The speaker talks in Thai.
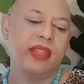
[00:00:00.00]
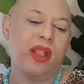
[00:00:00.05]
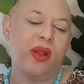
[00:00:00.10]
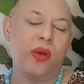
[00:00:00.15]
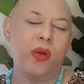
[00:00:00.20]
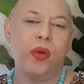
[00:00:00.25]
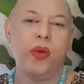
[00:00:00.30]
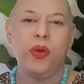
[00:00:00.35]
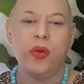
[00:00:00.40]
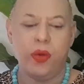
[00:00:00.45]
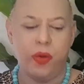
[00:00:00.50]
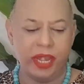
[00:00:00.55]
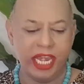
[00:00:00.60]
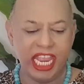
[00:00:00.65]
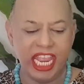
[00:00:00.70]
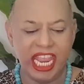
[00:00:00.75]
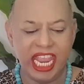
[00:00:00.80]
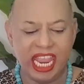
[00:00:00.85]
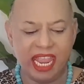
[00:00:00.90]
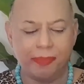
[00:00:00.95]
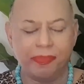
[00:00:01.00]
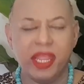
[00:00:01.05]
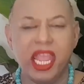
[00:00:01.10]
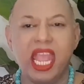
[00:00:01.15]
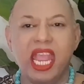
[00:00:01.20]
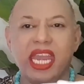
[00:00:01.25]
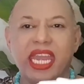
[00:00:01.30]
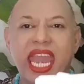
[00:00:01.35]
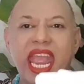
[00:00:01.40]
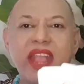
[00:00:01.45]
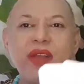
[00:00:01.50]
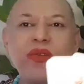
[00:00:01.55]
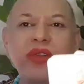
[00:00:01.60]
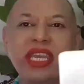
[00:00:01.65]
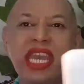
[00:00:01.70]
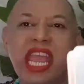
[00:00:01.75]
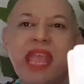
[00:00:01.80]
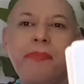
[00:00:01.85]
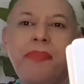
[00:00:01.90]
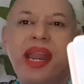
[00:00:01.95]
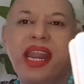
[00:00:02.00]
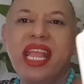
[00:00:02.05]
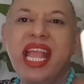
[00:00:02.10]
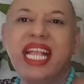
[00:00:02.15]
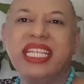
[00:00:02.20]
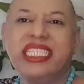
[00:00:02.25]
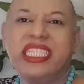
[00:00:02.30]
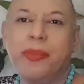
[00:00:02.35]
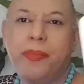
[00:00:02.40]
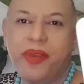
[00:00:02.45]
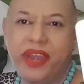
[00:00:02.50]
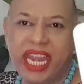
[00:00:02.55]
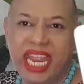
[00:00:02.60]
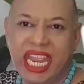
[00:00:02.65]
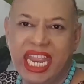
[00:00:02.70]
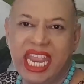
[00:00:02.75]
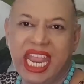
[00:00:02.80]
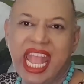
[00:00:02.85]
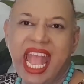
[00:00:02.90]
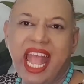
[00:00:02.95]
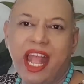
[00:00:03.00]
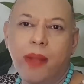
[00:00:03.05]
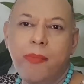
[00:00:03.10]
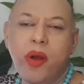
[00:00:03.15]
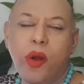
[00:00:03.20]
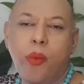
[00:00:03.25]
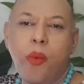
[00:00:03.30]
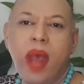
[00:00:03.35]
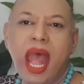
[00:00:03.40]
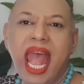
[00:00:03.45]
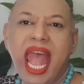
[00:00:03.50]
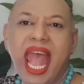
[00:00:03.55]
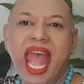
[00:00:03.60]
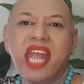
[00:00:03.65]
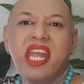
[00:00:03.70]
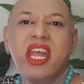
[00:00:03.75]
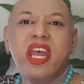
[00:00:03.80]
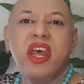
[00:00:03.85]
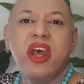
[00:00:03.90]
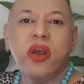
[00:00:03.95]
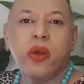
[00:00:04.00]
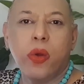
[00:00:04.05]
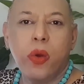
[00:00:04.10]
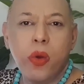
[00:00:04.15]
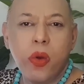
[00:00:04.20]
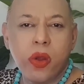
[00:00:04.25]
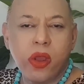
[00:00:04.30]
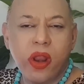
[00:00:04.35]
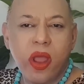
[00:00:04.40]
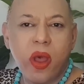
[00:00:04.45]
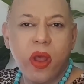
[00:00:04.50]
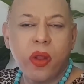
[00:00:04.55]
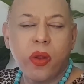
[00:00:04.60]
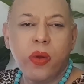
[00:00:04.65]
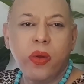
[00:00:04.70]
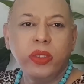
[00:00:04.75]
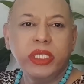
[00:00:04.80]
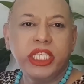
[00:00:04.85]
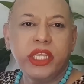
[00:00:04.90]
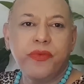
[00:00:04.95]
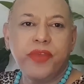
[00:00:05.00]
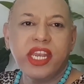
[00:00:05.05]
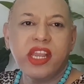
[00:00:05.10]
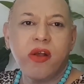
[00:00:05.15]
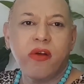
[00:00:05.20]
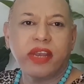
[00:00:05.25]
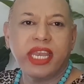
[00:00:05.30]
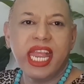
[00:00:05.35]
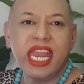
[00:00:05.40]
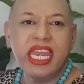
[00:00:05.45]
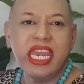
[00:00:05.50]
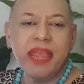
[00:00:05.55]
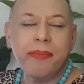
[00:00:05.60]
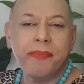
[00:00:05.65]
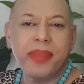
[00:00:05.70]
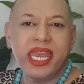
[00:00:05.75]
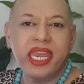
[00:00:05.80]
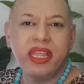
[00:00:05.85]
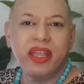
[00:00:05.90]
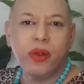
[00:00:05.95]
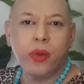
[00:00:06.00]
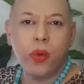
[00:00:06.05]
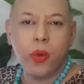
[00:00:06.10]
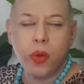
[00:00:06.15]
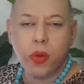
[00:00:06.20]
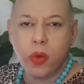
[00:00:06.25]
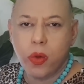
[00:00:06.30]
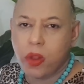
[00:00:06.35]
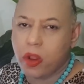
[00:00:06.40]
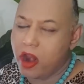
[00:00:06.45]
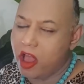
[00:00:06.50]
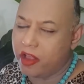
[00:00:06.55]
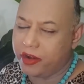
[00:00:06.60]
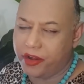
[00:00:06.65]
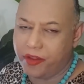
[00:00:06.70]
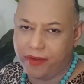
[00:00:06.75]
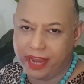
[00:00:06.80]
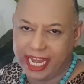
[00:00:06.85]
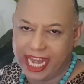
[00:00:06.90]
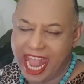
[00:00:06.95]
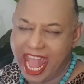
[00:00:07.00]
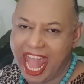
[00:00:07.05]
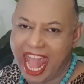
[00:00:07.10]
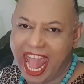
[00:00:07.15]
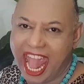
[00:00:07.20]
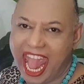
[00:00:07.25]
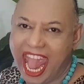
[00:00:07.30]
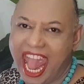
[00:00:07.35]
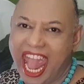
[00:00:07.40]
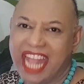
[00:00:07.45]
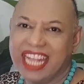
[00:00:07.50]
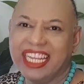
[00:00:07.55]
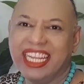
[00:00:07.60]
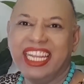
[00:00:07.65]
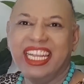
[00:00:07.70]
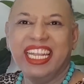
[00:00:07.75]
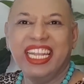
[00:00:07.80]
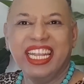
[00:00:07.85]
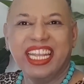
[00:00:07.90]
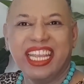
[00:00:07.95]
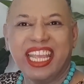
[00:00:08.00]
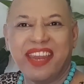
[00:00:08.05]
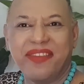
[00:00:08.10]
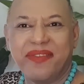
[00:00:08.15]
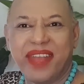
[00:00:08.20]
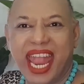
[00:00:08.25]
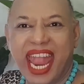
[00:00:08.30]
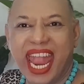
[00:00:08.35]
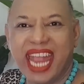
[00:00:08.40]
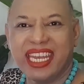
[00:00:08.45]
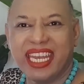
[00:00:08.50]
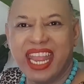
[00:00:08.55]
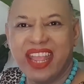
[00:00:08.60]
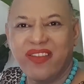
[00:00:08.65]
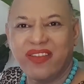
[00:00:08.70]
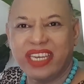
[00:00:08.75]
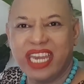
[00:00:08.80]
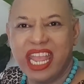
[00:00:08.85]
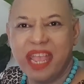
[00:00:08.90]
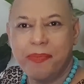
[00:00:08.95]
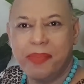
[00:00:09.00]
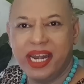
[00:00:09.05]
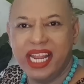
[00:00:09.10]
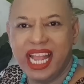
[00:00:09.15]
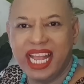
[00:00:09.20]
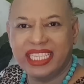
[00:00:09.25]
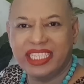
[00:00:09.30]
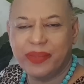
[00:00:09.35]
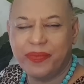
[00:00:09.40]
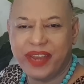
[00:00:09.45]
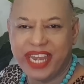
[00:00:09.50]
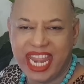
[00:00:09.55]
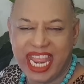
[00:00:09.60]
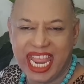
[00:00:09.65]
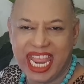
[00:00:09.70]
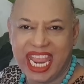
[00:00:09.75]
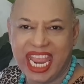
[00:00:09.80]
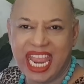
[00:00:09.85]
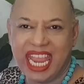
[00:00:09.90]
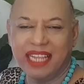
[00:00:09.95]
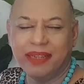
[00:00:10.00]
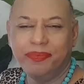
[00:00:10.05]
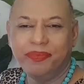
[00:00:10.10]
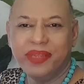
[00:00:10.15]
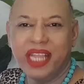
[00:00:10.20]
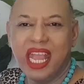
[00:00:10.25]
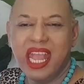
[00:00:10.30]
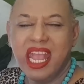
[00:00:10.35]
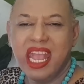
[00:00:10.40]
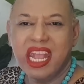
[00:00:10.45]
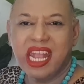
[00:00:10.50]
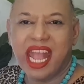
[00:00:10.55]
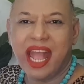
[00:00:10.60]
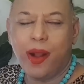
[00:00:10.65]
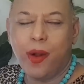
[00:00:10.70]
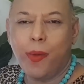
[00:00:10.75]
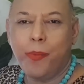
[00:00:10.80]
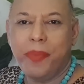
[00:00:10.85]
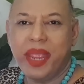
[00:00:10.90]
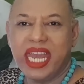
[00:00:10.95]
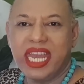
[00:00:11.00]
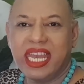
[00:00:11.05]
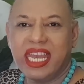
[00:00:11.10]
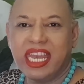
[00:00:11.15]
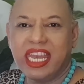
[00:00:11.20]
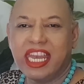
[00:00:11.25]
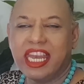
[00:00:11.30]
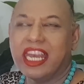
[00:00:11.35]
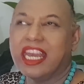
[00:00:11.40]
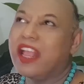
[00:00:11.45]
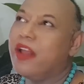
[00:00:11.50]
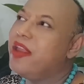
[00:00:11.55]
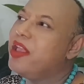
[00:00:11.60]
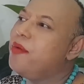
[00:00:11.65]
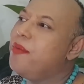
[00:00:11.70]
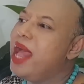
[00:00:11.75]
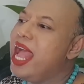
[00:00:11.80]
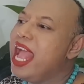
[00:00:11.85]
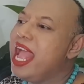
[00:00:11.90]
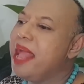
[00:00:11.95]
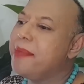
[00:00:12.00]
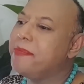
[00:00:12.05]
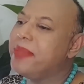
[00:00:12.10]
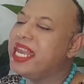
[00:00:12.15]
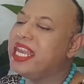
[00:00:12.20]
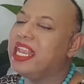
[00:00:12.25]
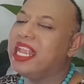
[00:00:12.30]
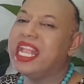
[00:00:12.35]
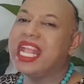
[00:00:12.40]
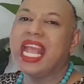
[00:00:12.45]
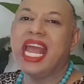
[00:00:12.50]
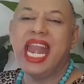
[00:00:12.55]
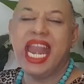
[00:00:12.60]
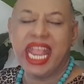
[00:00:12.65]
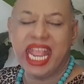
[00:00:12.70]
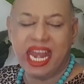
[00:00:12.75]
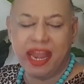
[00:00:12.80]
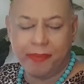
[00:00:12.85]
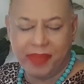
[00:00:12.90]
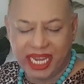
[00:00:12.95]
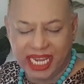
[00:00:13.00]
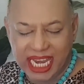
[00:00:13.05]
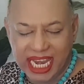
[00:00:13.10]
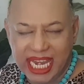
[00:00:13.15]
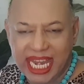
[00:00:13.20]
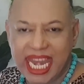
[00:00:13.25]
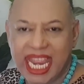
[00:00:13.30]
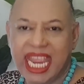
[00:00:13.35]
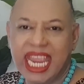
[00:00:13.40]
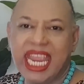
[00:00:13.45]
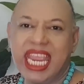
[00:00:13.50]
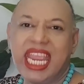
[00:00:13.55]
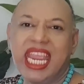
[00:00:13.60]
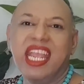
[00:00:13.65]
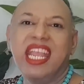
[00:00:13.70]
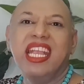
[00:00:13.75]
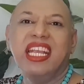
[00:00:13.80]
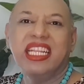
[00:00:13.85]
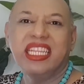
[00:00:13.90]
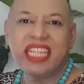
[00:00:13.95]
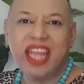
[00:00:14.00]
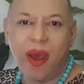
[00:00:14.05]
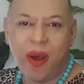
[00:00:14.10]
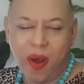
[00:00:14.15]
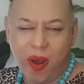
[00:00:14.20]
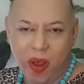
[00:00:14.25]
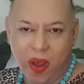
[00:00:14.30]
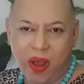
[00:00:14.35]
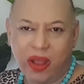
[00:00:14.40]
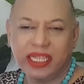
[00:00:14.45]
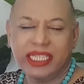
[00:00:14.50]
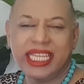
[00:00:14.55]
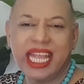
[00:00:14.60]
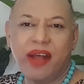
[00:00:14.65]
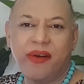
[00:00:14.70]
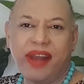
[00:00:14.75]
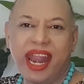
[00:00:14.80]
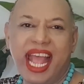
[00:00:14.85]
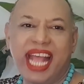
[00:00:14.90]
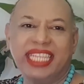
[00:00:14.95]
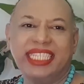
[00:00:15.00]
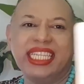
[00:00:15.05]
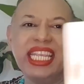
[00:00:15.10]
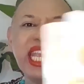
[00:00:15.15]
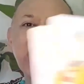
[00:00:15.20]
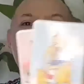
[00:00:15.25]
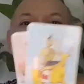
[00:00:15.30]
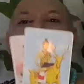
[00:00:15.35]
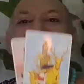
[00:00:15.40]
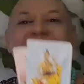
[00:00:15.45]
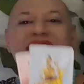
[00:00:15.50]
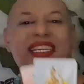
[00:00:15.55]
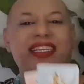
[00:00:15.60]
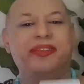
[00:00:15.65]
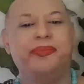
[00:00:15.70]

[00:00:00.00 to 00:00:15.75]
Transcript: โอ้โหนี่ได้องค์เทพพฤหัสบดีค่ะเขาบอกว่าคู่ครองคู่ชีวิตของท่านเนี่ยเป็นเนื้อคู่คู่ครองโดยแท้เห็นไหมได้องค์เทพพฤหัสบดีเขาเป็นเขาเรียกว่าเป็นกัลยาณมิตรที่ดีต่อชาวราศีกัน